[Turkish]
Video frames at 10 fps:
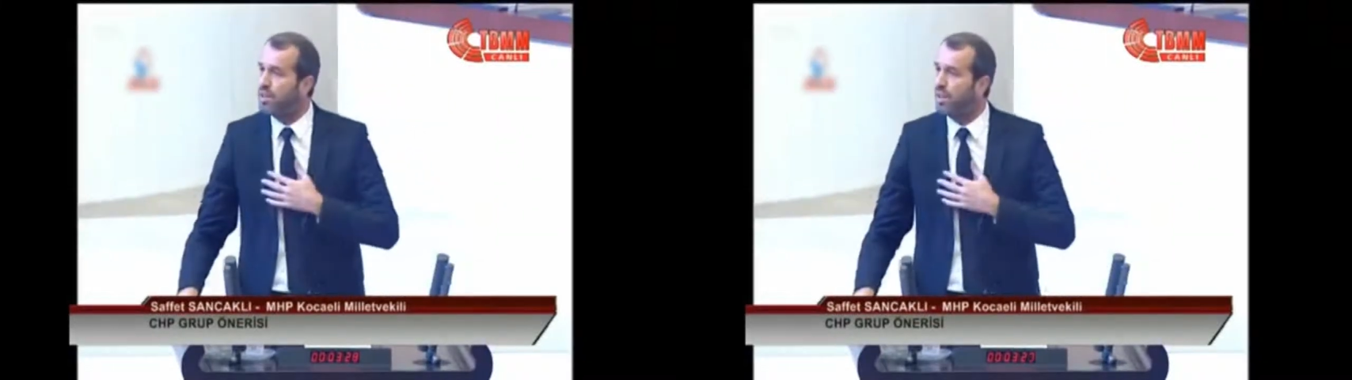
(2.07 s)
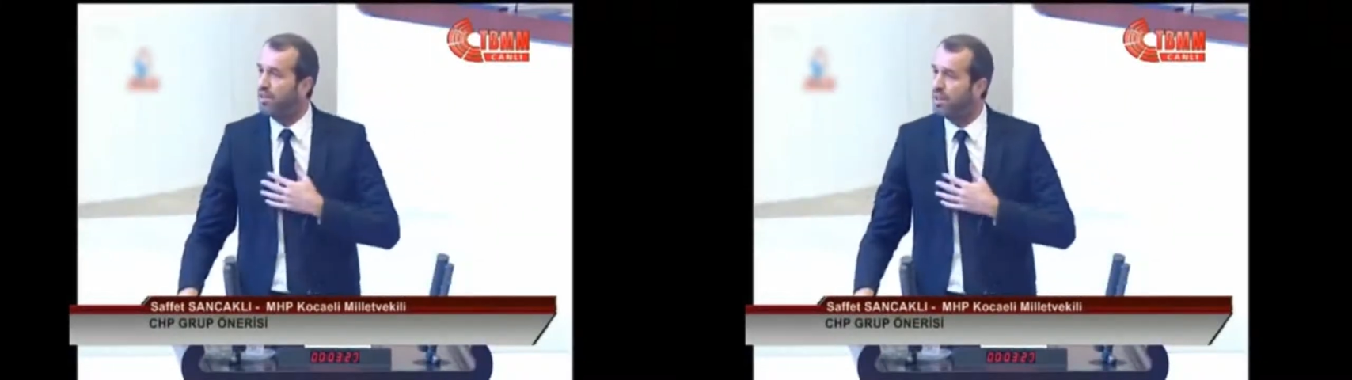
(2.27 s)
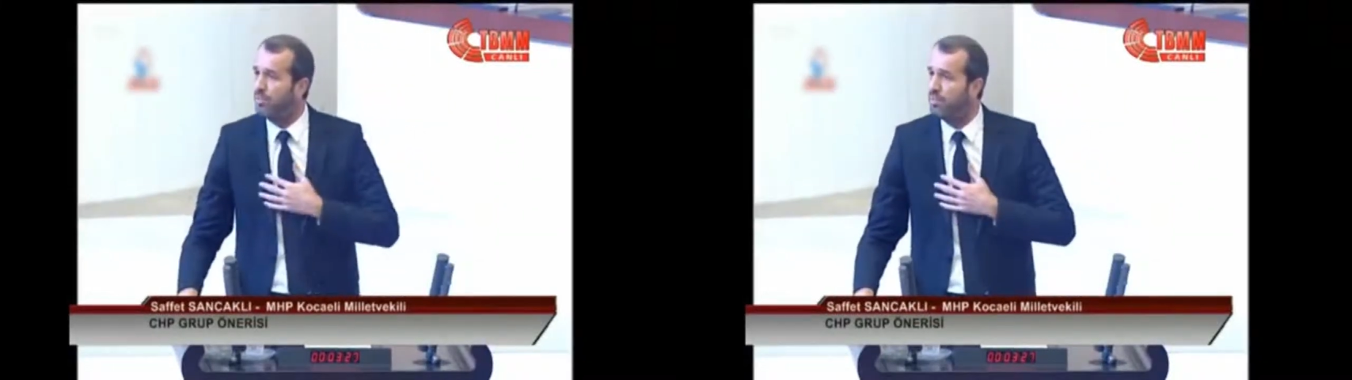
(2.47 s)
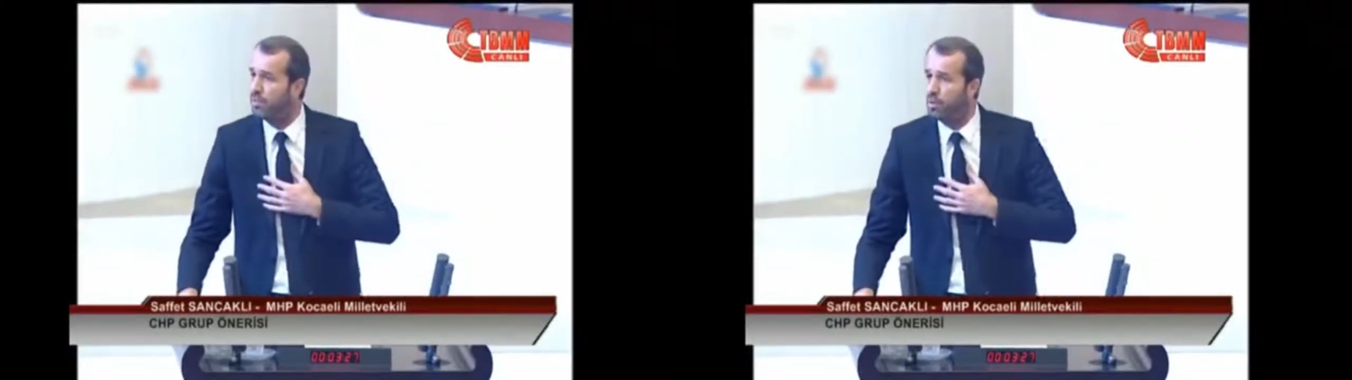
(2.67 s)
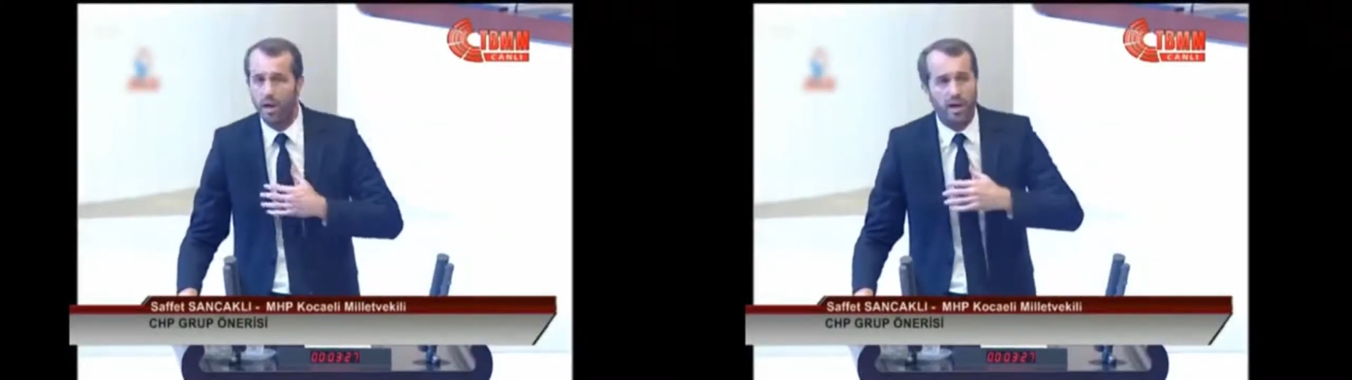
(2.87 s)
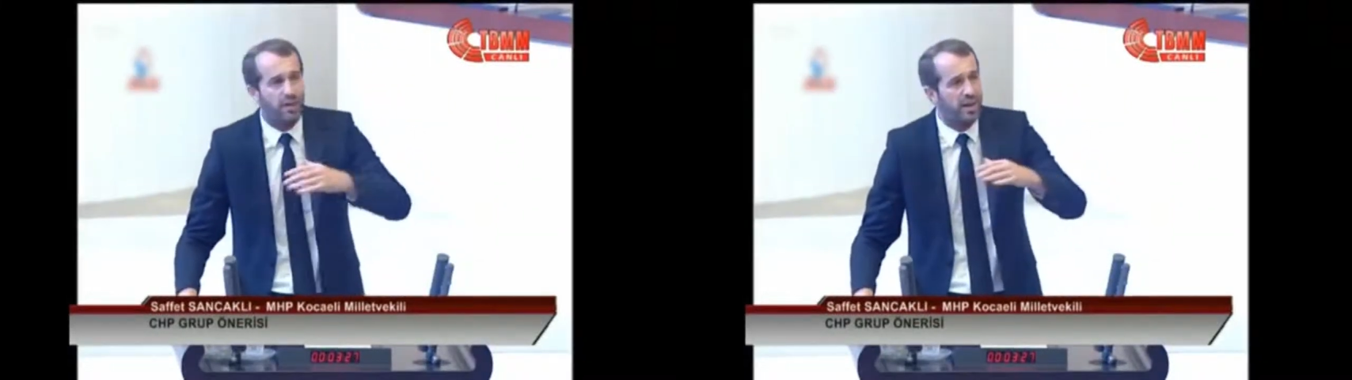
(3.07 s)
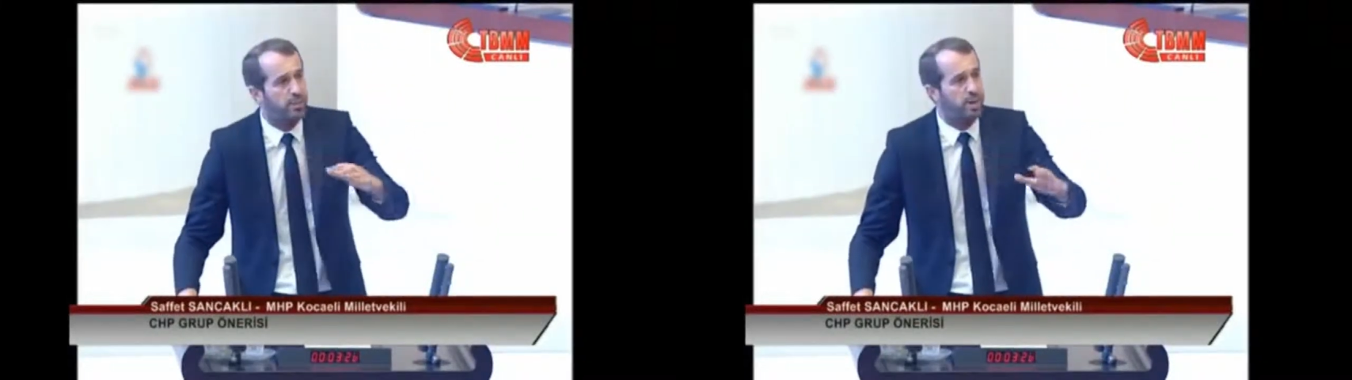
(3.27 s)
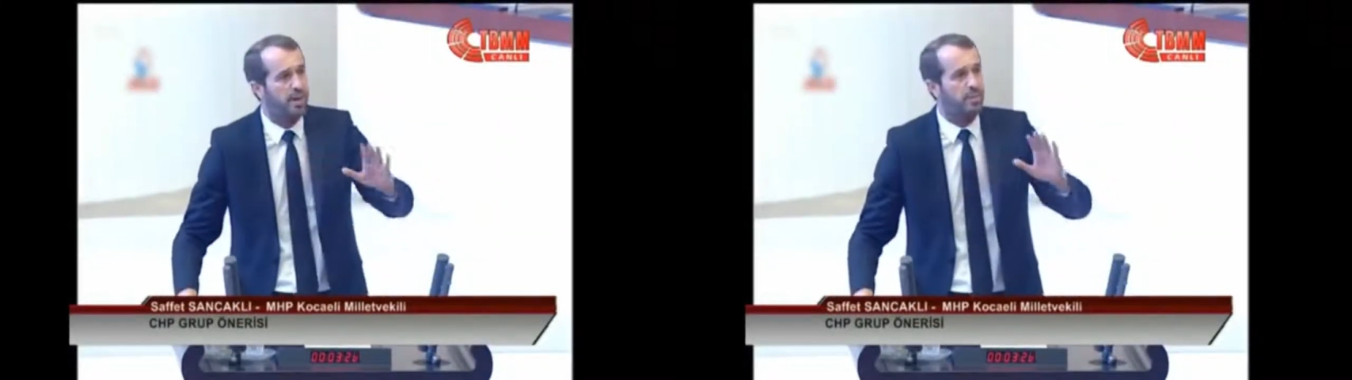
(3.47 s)
sevdiğim, çok efendi
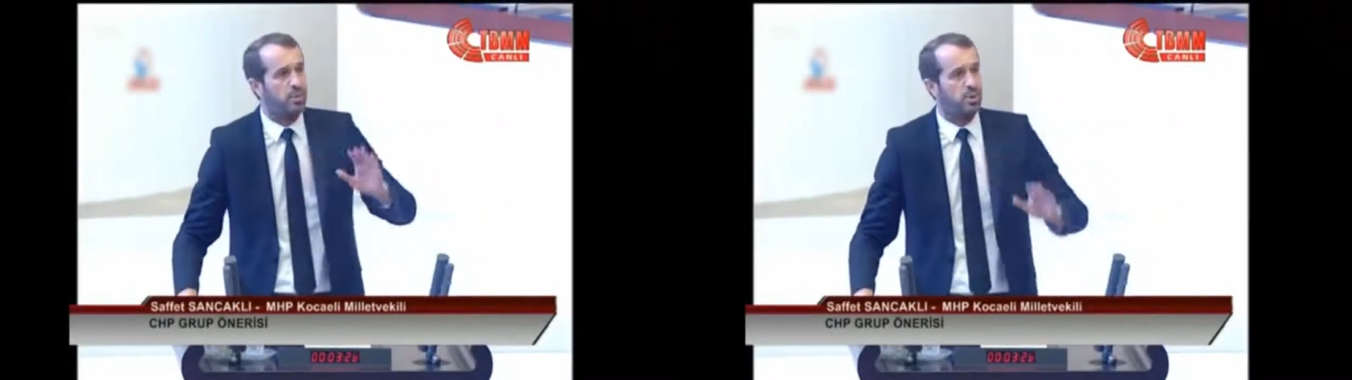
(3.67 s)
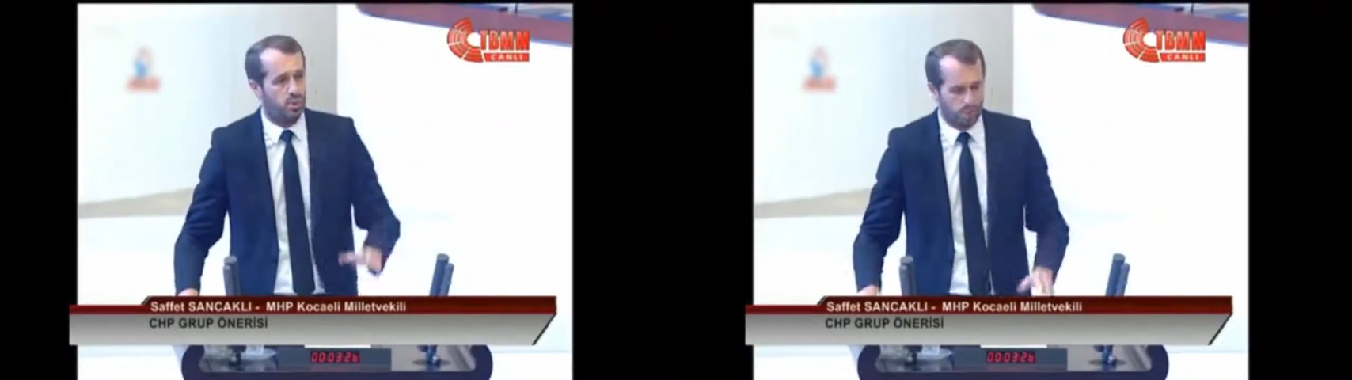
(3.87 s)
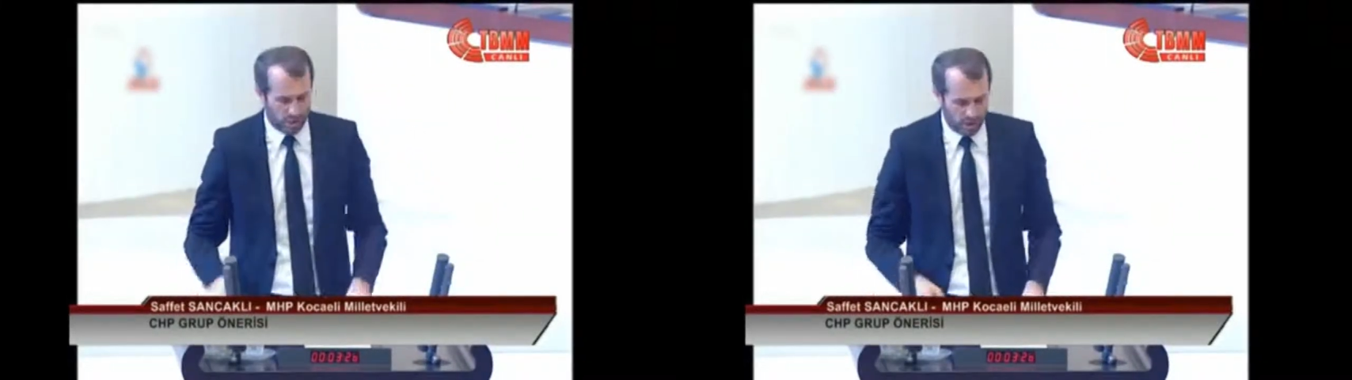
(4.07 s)
bildiğim bir çocuk.